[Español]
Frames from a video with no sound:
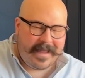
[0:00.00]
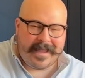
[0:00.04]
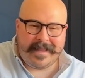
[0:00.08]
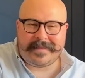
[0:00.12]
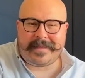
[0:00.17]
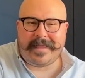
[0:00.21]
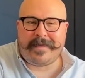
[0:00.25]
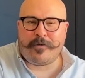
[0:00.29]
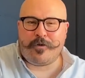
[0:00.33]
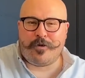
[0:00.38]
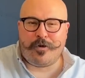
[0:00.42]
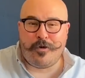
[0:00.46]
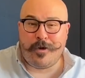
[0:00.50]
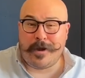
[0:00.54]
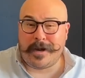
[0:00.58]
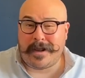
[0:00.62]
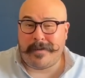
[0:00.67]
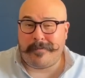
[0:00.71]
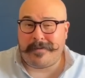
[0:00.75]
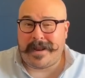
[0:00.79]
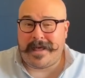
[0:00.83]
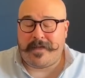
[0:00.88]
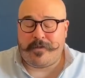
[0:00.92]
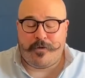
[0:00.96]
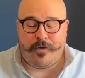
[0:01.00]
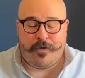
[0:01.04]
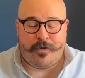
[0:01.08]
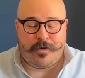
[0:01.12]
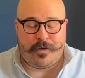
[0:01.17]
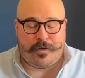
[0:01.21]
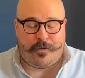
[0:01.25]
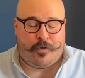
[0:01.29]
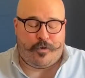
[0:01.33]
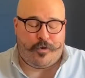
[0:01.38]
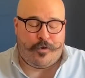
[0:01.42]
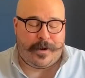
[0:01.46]
te digo, lo he hablado
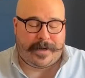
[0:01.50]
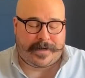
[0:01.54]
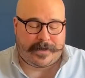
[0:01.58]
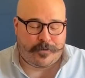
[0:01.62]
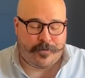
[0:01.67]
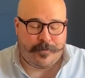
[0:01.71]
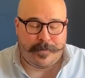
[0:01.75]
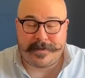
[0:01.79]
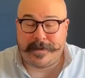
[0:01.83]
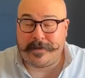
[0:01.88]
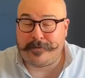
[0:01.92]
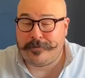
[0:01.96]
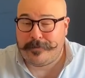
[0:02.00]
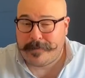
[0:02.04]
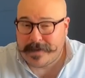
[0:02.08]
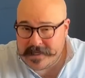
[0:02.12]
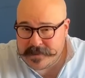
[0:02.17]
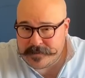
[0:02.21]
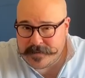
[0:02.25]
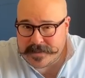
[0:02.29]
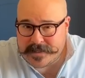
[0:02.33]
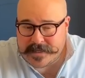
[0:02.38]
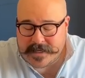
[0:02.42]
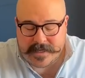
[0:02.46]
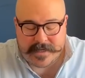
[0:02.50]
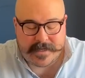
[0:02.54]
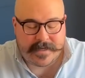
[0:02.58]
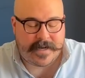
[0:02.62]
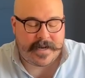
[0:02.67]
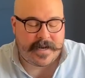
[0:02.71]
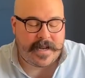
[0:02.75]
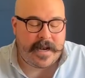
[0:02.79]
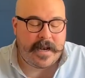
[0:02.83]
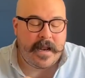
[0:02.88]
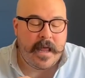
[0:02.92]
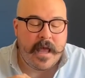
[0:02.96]
o lo he recomendado varias veces en el
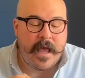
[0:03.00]
canal